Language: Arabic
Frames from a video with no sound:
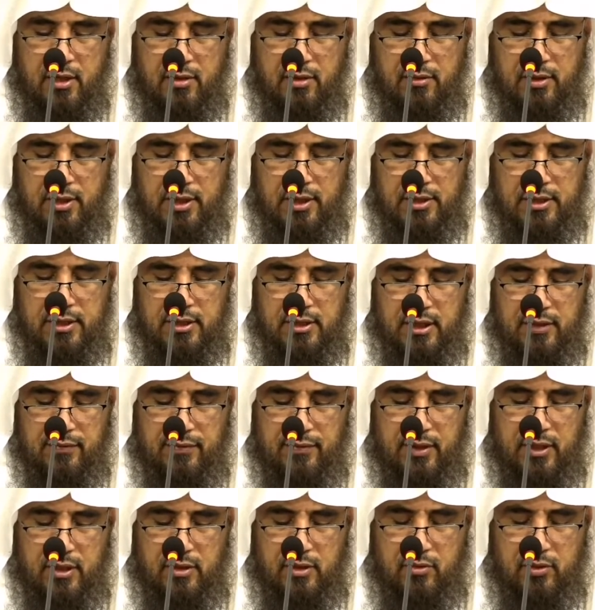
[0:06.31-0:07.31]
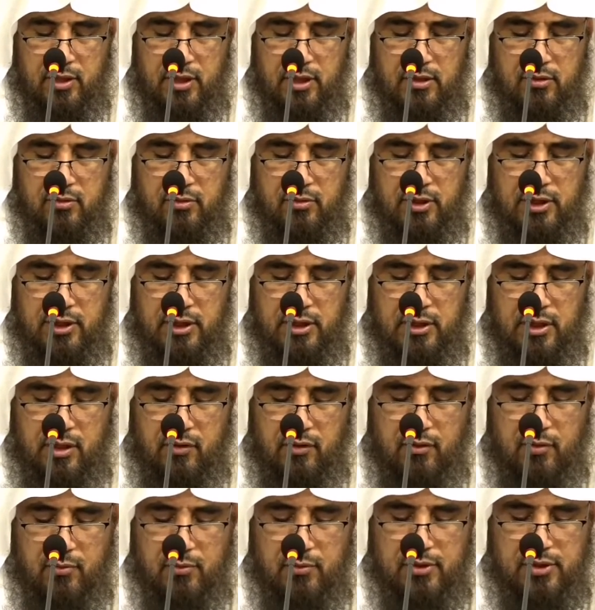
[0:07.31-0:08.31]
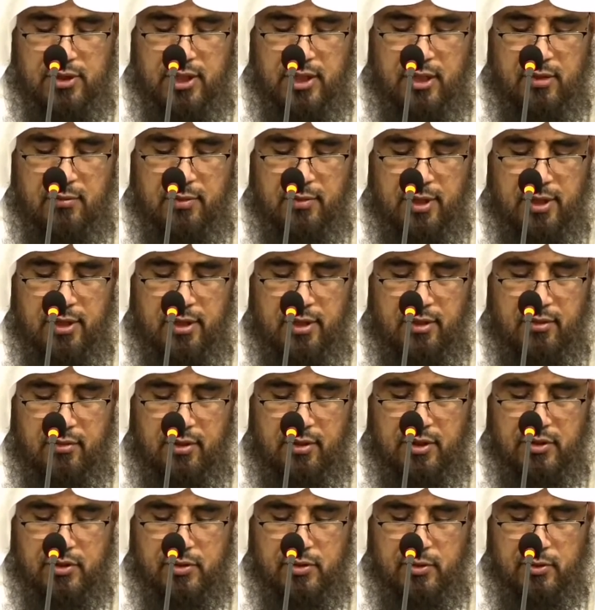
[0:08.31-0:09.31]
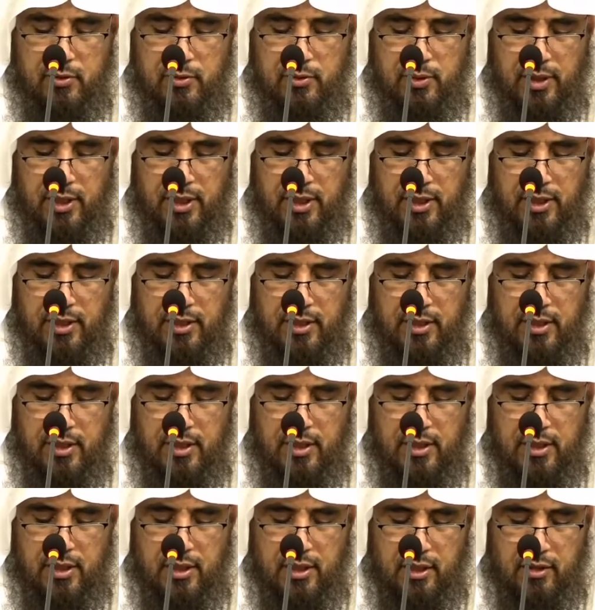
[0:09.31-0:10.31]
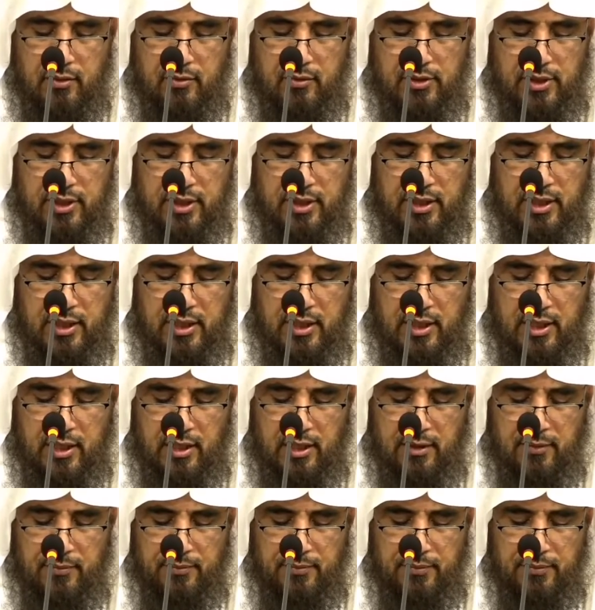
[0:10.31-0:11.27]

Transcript: ولا يدري فقد يغير نيته في المستقبل ويسكنها هل يزكيها